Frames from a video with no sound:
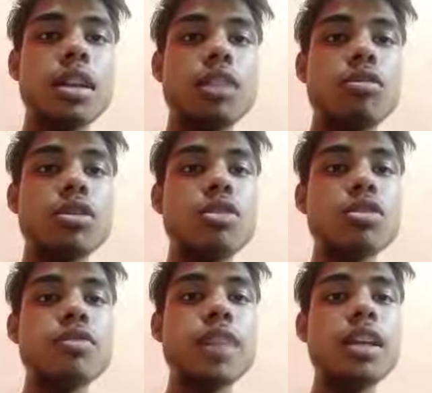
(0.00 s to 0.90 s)
क्योंकि जीरोस
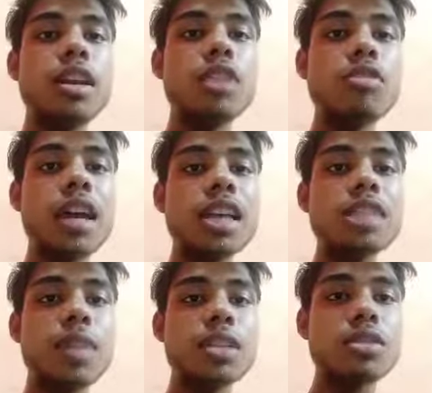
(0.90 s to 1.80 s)
फाइंड करने हैं तो एक्स
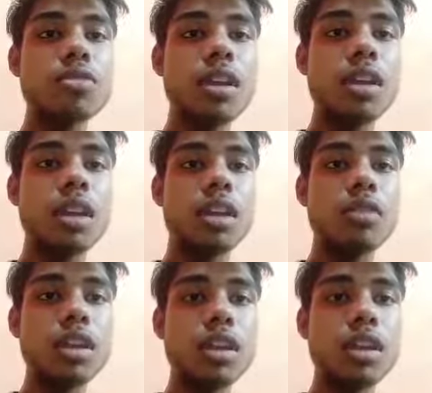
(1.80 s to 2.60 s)
प्लस थ्री इनको